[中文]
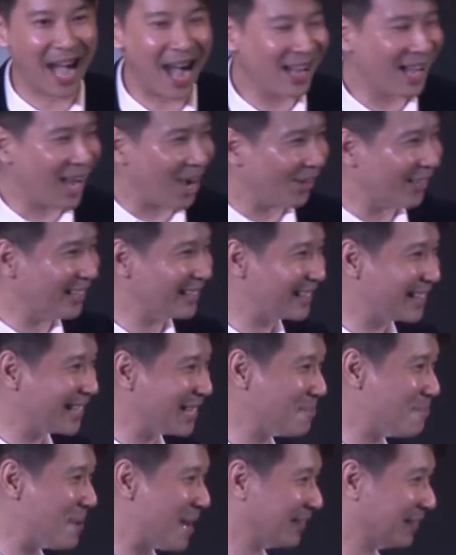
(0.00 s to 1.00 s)
刚好和
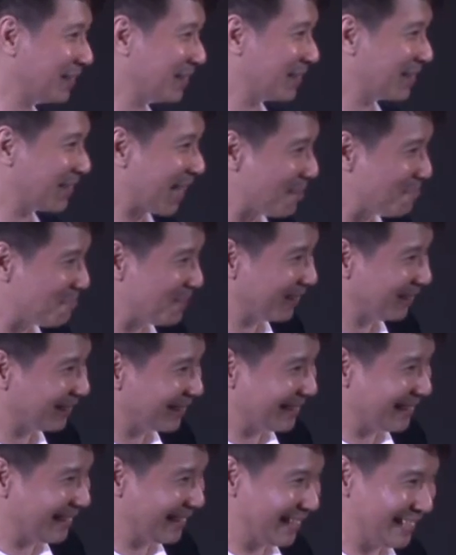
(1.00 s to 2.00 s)
诗篇23篇
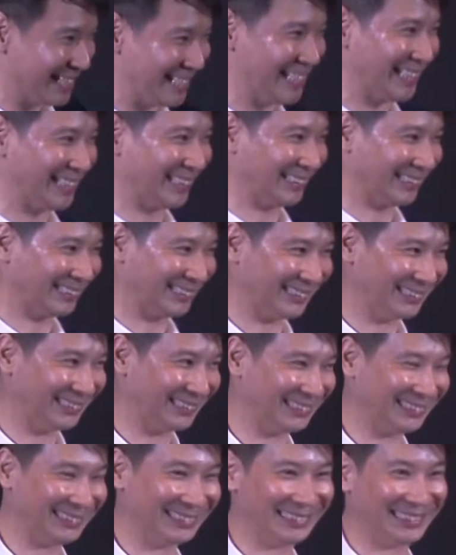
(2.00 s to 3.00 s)
很接近。
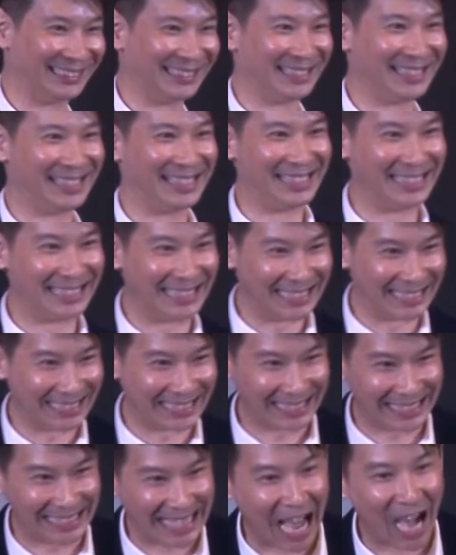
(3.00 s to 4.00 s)

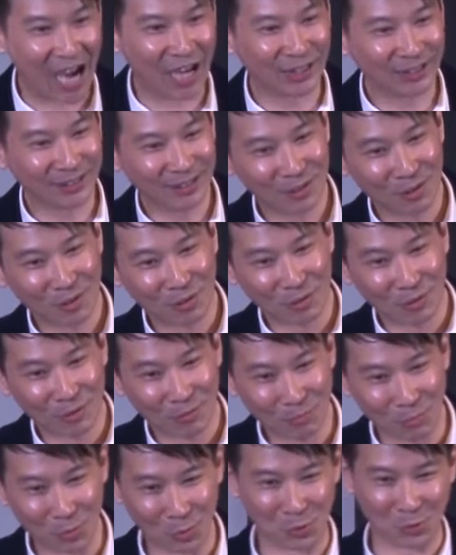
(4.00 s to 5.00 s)
杨
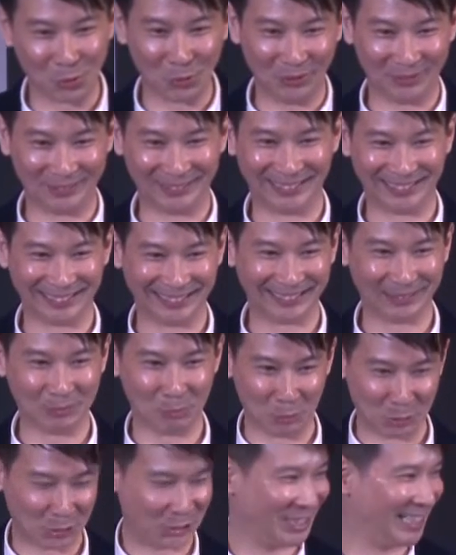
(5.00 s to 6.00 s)
牧谷
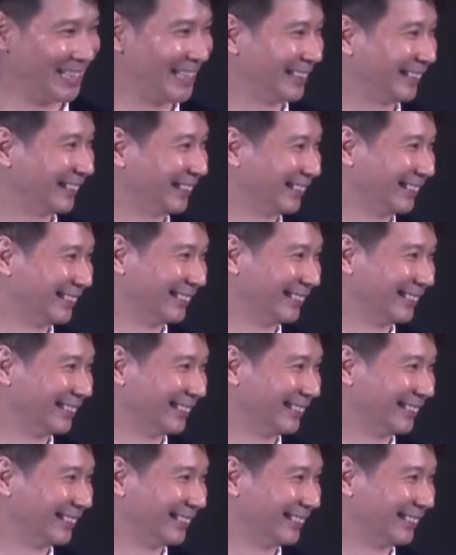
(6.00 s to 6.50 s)
牧师，